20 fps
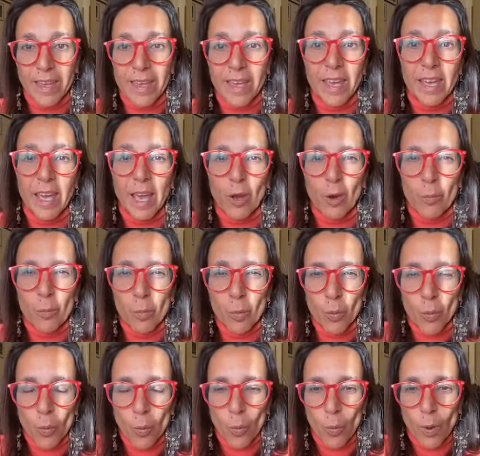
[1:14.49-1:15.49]
E che
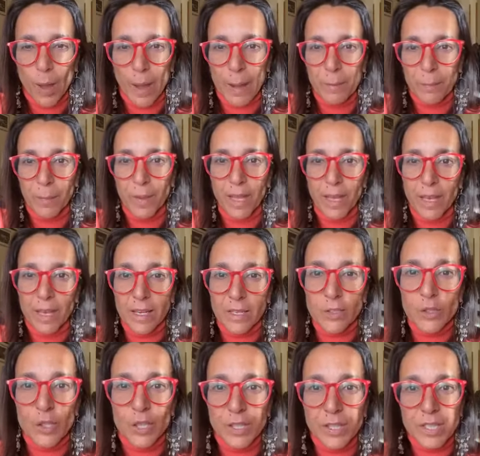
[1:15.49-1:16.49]
comunque
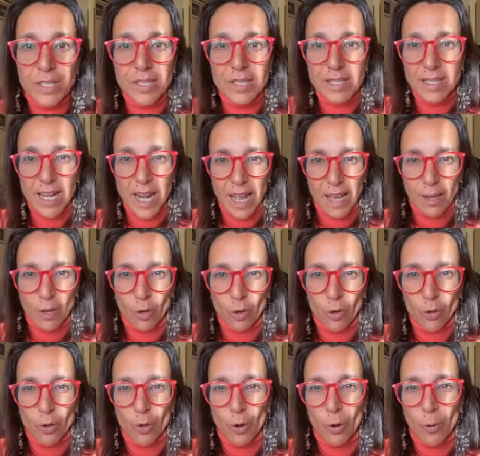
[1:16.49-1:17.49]
ci
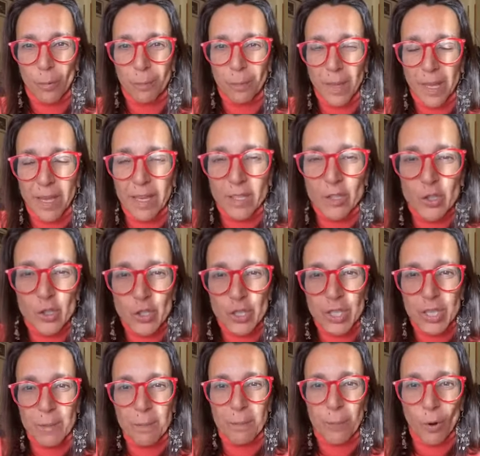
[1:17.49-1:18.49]
distraggono,
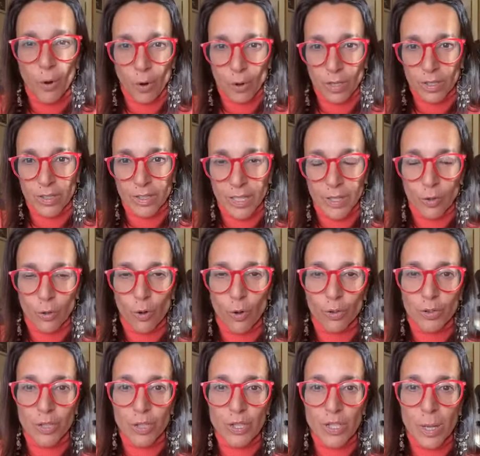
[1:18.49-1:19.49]
ci portano,
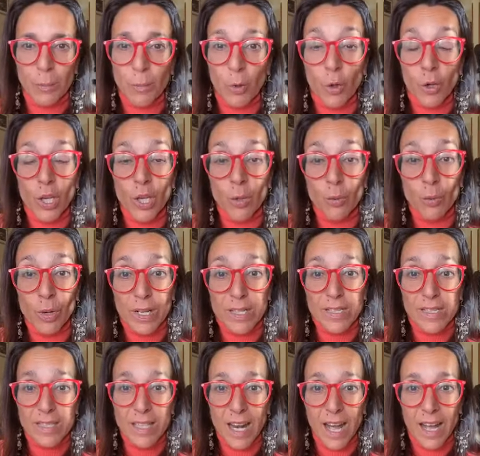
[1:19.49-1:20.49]
diciamo, in una
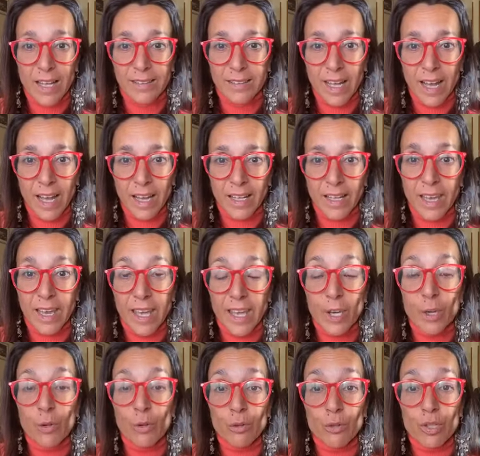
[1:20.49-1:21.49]
strada che
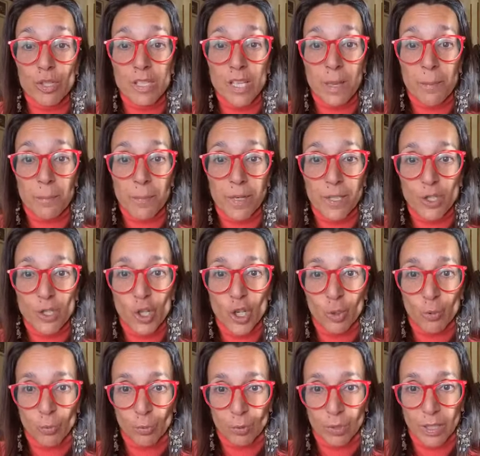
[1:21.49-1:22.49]
non sempre ci è
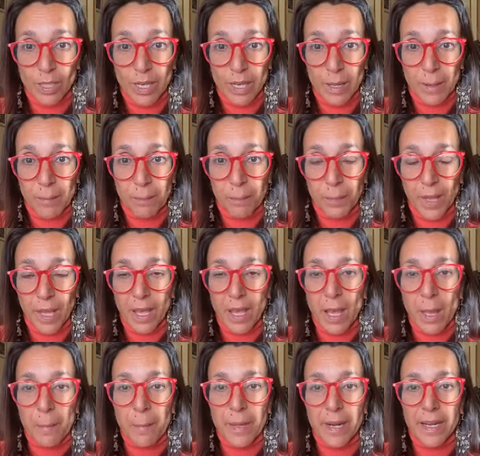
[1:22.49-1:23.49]
utile
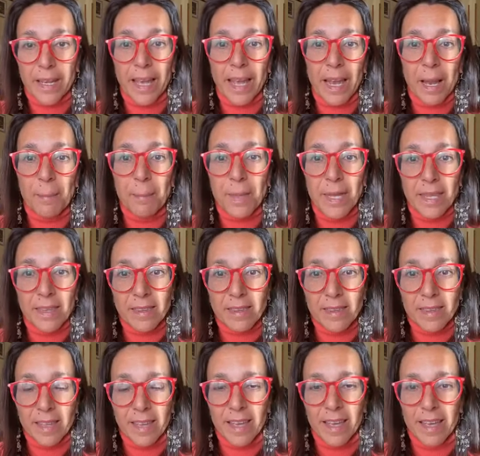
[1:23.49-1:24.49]
perché la
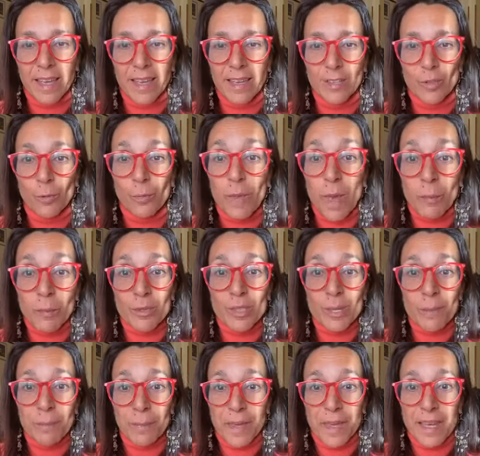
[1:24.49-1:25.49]
mente dobbiamo
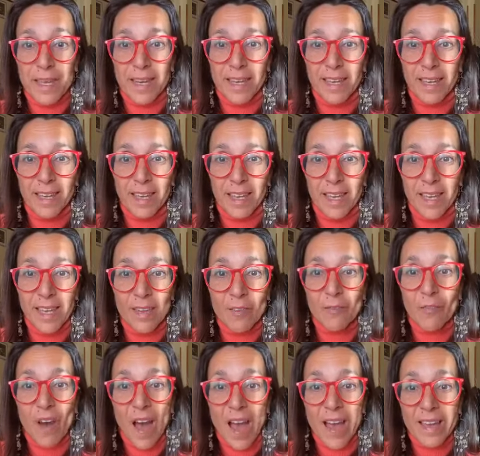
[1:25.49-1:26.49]
sapere che
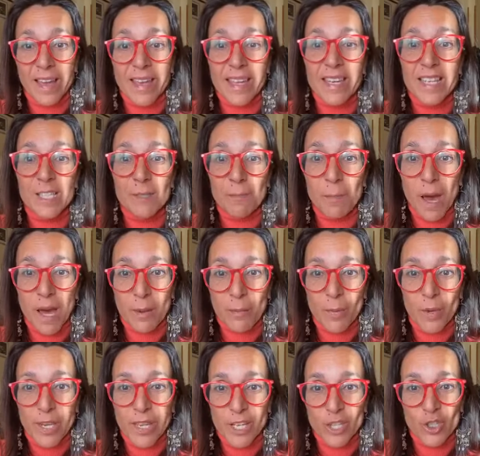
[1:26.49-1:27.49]
va in
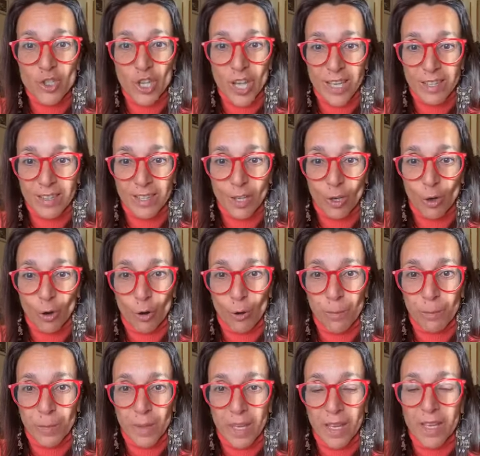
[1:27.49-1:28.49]
risparmio
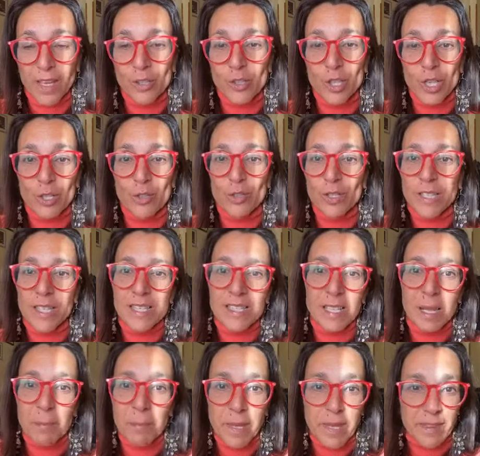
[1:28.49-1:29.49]
energetico, cioè
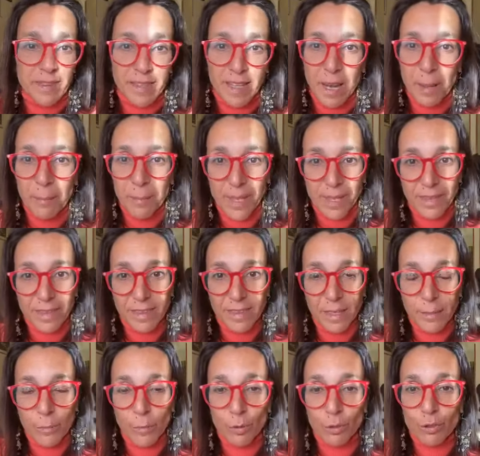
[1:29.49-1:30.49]
sostanzialmente la
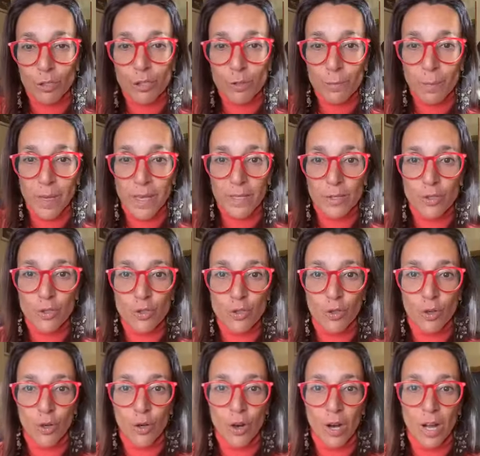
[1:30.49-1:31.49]
mente molto
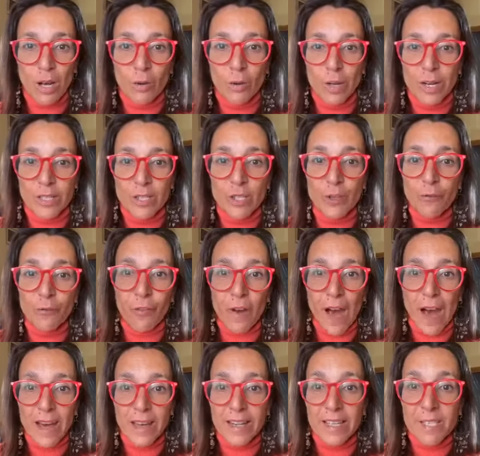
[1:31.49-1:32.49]
spesso allora, ci
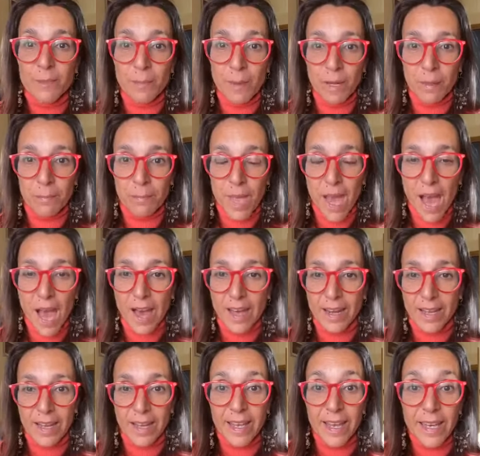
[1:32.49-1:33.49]
fa
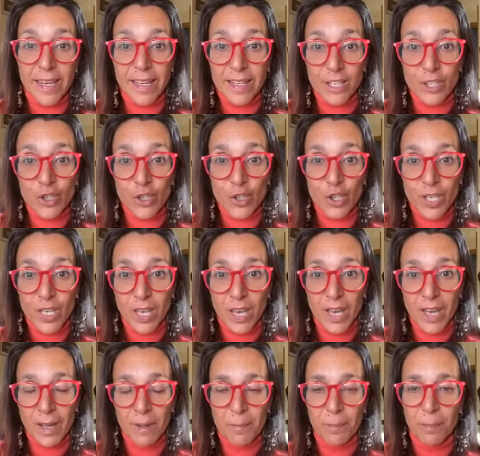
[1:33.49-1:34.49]
risparmiare
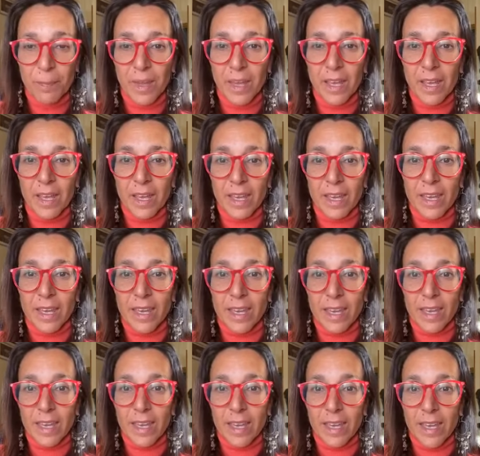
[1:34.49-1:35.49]
energie
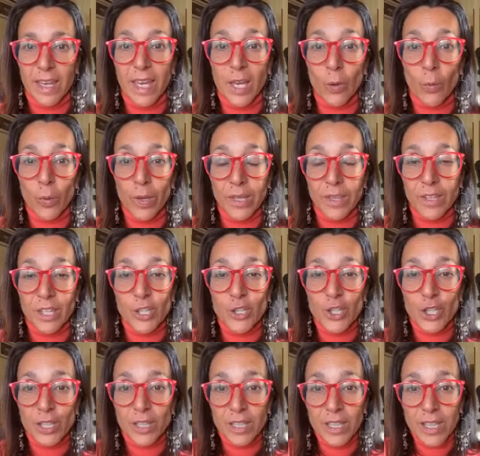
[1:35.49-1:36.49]
e, e, quindi
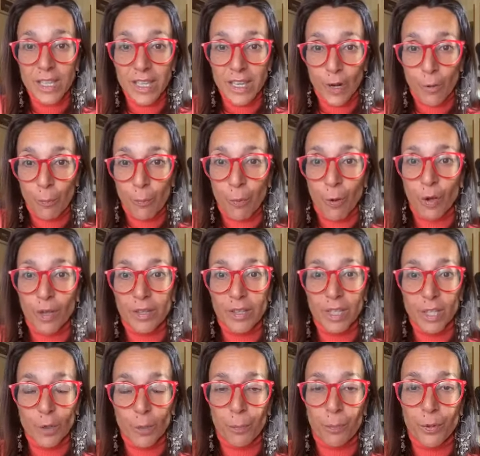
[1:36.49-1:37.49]
ci tira un
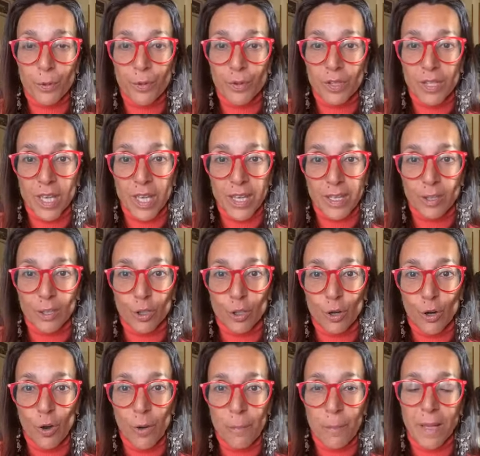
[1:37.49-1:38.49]
pochettino più
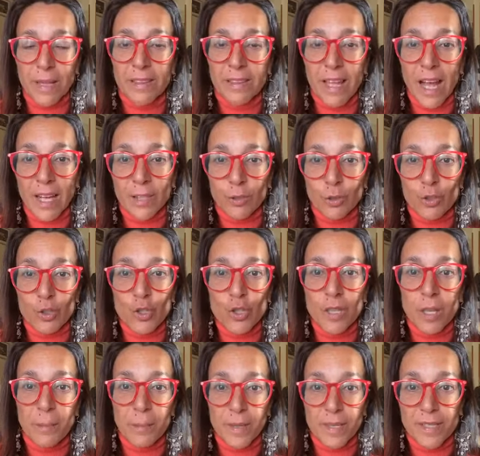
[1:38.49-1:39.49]
indietro mandandoci
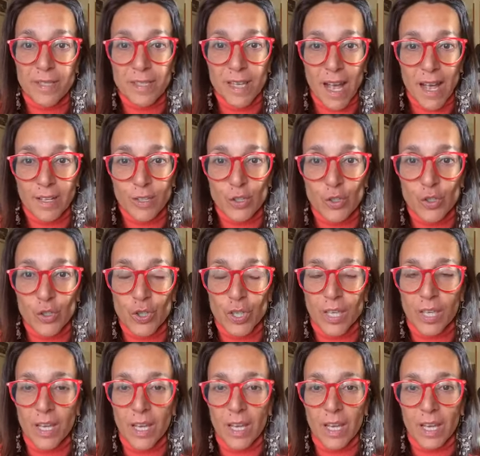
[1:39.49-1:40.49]
dei
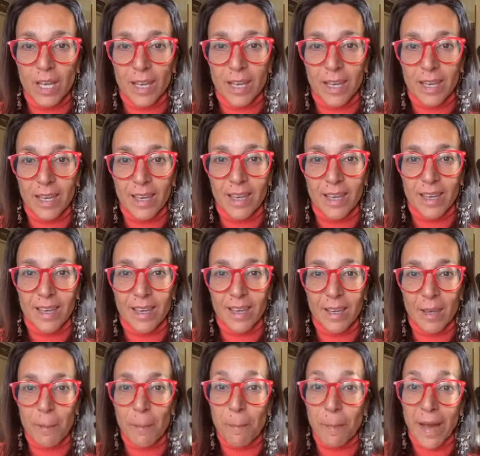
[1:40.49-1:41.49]
messaggi
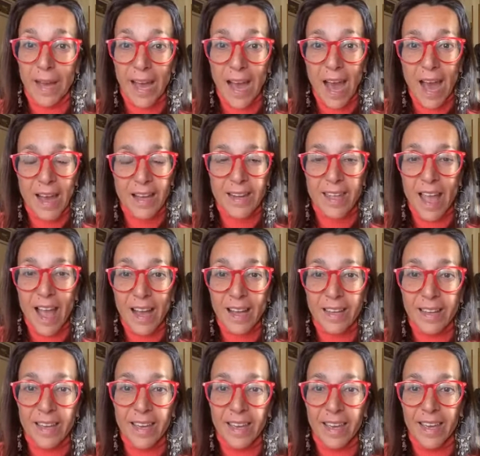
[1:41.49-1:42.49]
eh, magari
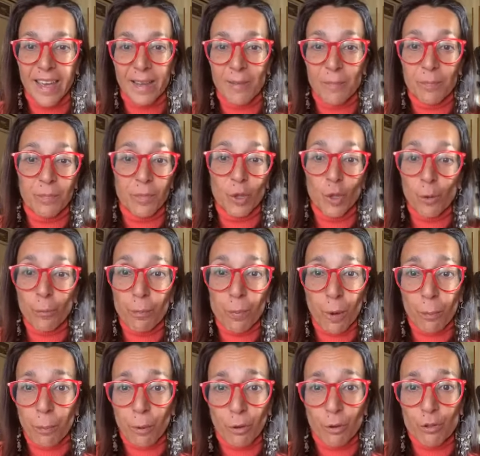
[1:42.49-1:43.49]
anche non
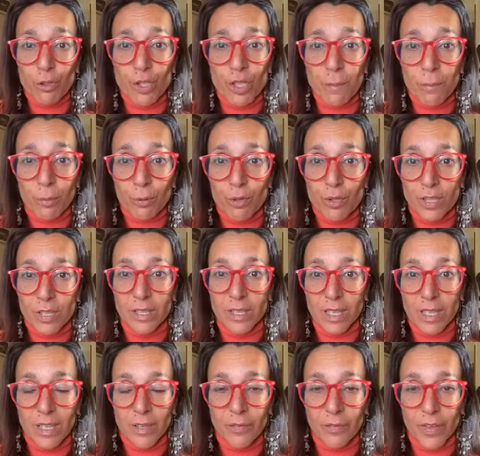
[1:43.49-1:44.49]
proprio così
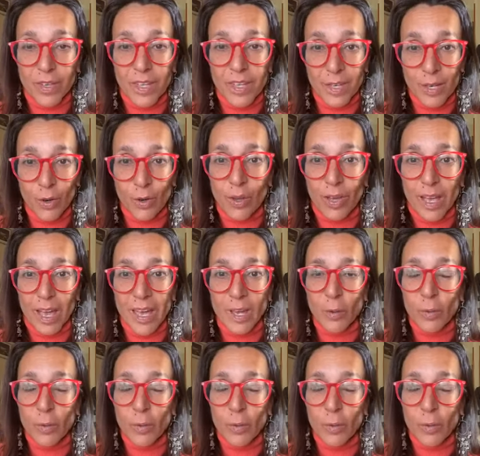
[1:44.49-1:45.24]
positivi, ok?